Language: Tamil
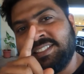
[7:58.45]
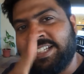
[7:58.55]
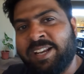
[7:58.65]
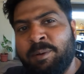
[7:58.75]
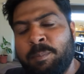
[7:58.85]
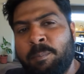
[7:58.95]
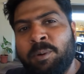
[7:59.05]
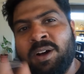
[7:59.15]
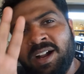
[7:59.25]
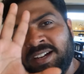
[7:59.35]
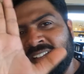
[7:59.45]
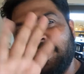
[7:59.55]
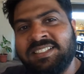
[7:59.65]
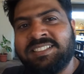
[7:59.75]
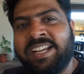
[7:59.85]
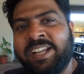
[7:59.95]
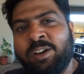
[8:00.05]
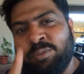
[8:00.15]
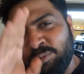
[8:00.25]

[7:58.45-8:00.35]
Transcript: சீக்கிரமே பார்ப்போம் அன்டில் சைனிங்